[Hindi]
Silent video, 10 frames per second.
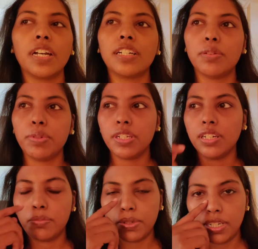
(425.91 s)
आके फिर
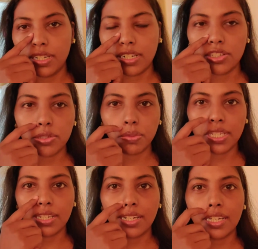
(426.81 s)
घर पे लंच भी
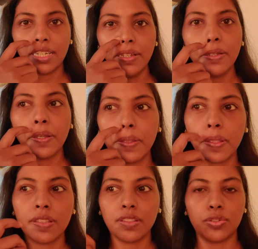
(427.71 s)
करना है
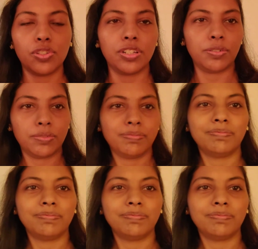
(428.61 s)
तो चलो